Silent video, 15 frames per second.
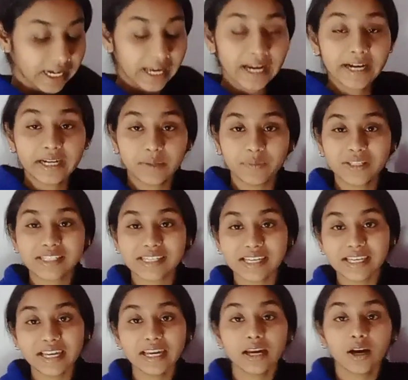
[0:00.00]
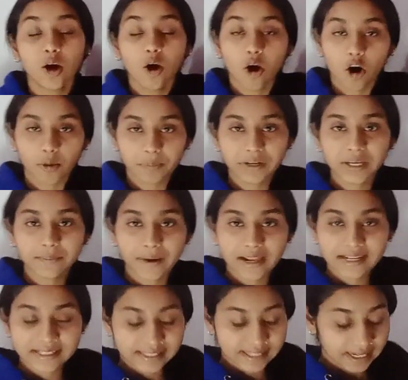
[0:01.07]
का है इट मीन्स कि ये ओपनिंग
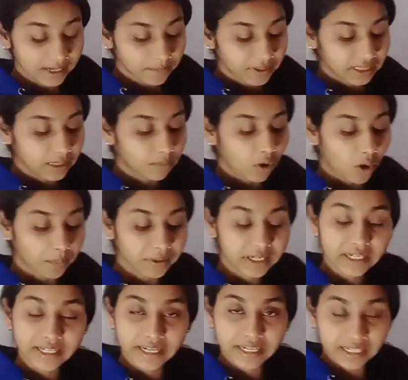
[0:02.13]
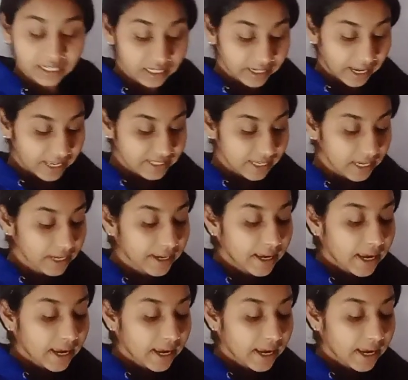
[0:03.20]
बैलेंस है मतलब ओपनिंग डेट का कैश है